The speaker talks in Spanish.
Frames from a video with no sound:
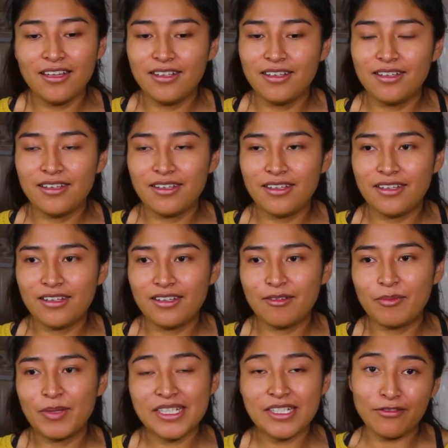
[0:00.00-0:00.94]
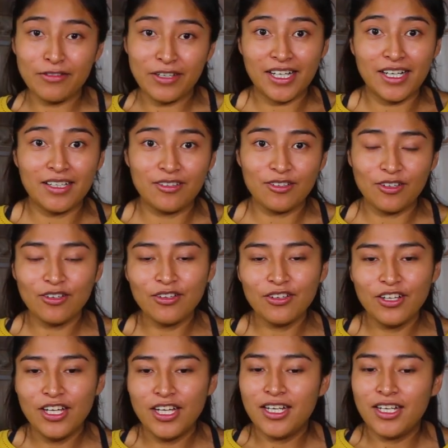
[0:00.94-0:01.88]
y vas reflejándolo
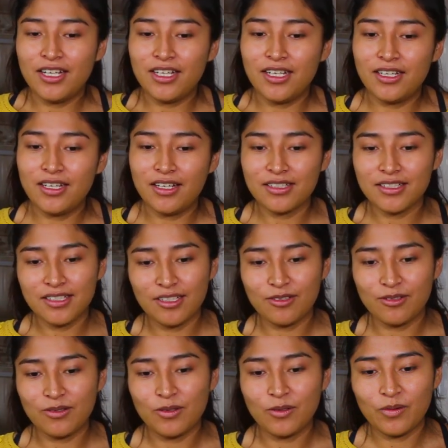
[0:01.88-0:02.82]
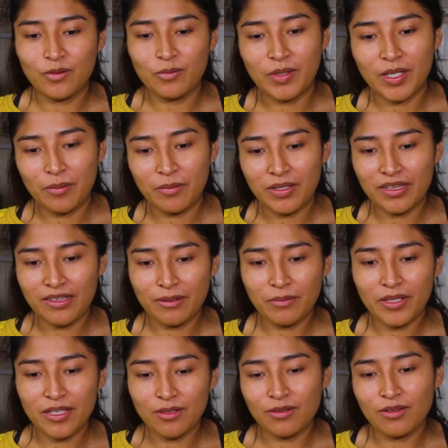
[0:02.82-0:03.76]
y ha sido para mí
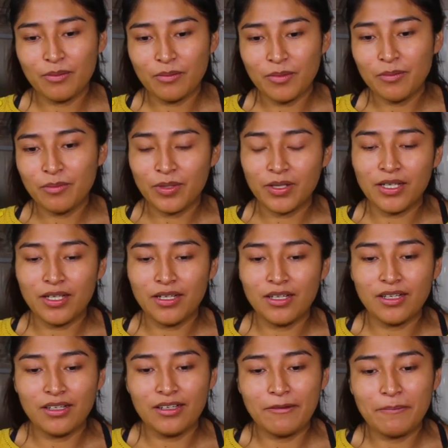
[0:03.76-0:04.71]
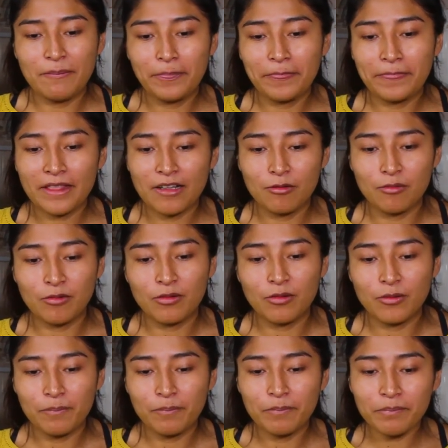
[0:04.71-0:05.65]
tremendo también porque como
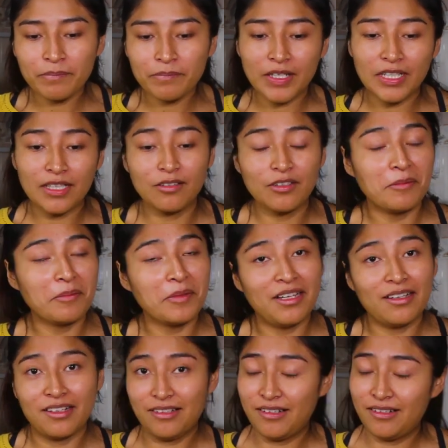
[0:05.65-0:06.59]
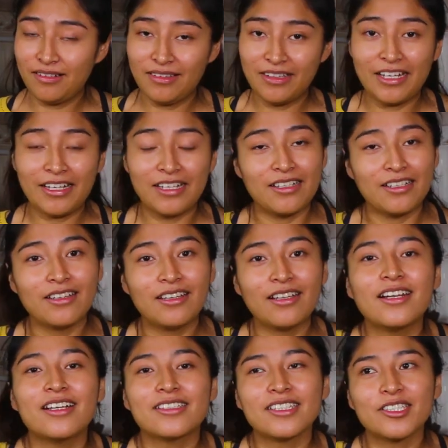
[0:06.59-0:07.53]
le no también la, la,
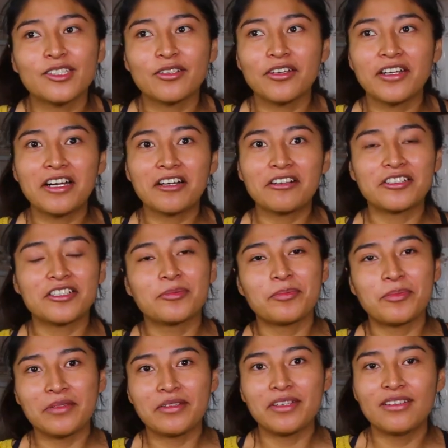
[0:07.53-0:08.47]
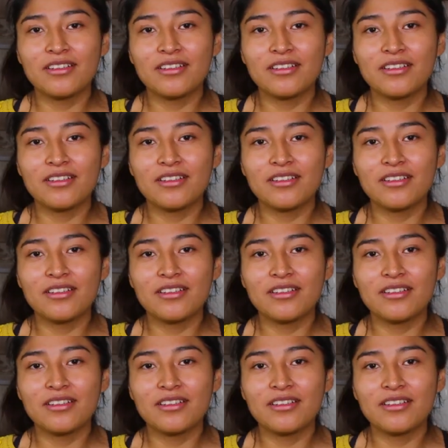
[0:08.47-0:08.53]
asesoría correspondiente